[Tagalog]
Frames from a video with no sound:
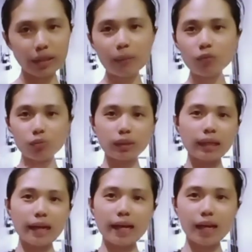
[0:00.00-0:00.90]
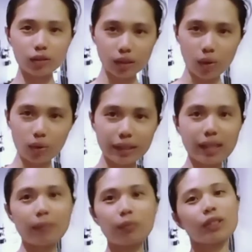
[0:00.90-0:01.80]
Tapos magla-log out ka ulit.
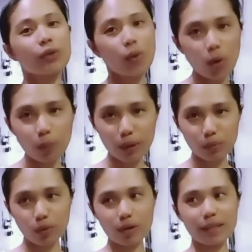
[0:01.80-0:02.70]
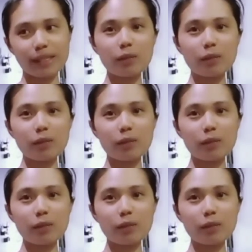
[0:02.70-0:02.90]
Tapos i-open mo ulit.